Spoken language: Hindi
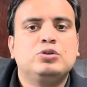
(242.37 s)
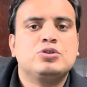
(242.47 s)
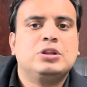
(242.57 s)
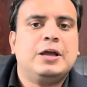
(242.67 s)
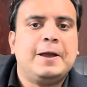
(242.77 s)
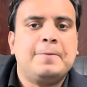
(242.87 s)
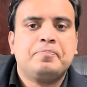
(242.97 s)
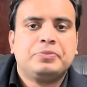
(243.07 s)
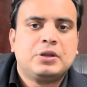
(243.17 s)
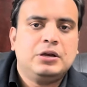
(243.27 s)
सुनते हैं
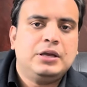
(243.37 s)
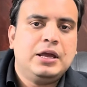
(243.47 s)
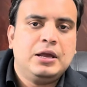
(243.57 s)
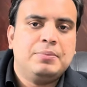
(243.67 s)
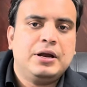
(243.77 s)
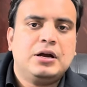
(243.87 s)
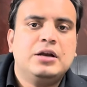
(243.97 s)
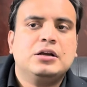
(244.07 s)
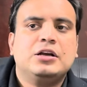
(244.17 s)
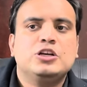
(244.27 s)
ये इमरान खान
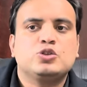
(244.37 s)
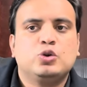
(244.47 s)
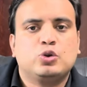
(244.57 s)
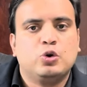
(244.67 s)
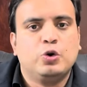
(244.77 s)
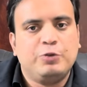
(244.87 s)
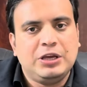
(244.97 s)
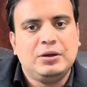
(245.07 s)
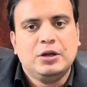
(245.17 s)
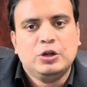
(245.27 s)
का केस हो तो भी
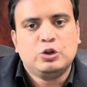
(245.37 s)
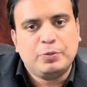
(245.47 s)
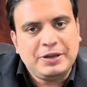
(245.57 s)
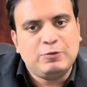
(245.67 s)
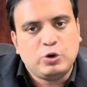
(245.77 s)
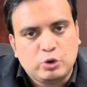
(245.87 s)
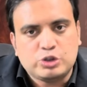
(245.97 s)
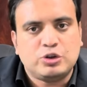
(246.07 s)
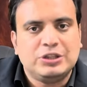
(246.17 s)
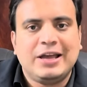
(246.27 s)
तो भी वो खुद
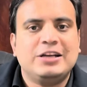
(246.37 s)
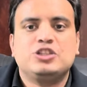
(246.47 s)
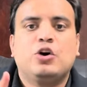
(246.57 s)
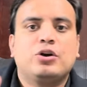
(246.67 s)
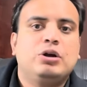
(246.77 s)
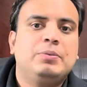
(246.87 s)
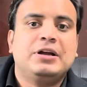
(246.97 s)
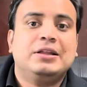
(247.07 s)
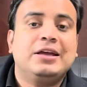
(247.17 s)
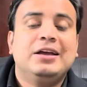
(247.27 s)
सुनते हैं किसी और को नहीं
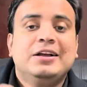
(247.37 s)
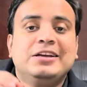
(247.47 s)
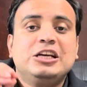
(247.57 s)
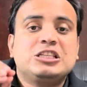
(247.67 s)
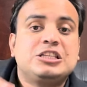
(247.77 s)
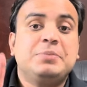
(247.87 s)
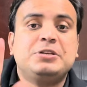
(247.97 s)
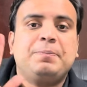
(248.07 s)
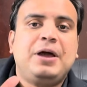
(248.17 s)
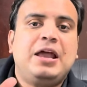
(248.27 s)
बिठाते ये सबसे
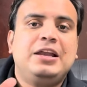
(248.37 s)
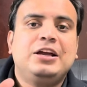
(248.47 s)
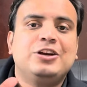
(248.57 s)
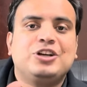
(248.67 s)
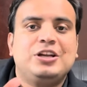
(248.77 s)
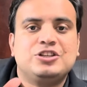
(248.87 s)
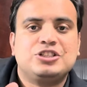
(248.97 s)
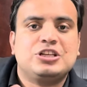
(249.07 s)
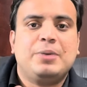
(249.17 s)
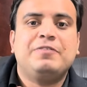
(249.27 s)
पहला एलिगेशन है
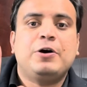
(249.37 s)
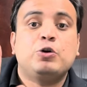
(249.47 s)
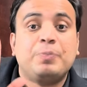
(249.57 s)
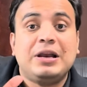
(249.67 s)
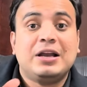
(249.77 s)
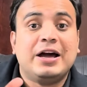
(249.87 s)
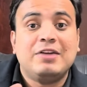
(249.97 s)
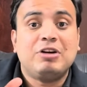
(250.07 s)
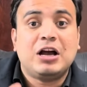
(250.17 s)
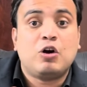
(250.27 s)
जस्टिस आमिर फारूक पे लगाने
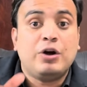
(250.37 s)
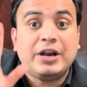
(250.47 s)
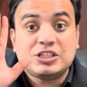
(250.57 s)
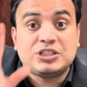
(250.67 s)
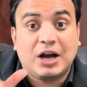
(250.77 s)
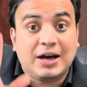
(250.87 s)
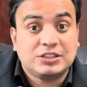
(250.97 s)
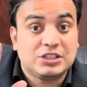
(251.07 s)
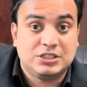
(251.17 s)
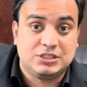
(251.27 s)
वाला कौन है सात
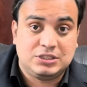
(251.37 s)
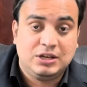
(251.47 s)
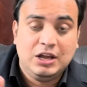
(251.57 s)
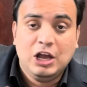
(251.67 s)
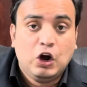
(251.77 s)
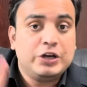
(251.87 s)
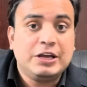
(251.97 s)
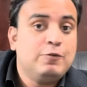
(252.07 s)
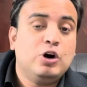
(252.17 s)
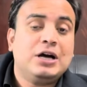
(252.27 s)
जजेस और ये
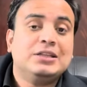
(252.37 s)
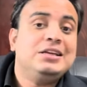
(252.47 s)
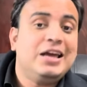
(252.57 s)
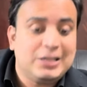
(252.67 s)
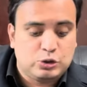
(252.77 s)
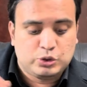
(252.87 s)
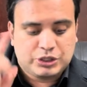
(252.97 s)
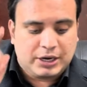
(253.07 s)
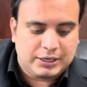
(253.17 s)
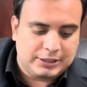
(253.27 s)
वो खात नहीं है ये दूसरा
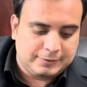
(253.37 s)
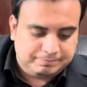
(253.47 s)
खात है